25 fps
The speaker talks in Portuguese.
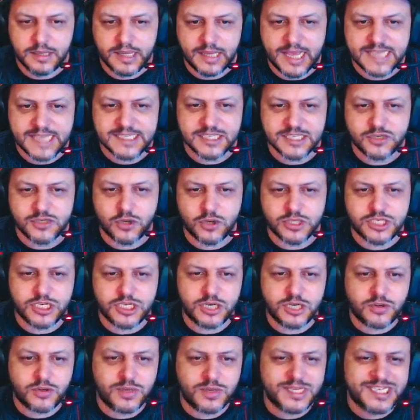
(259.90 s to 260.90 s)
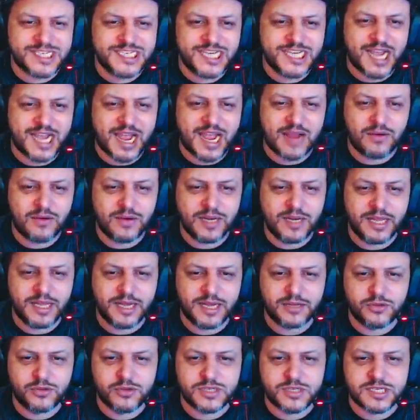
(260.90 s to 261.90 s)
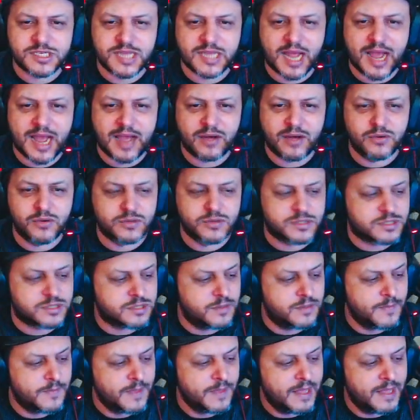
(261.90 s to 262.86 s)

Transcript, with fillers: Essas gotículas de água, galera, dos carros,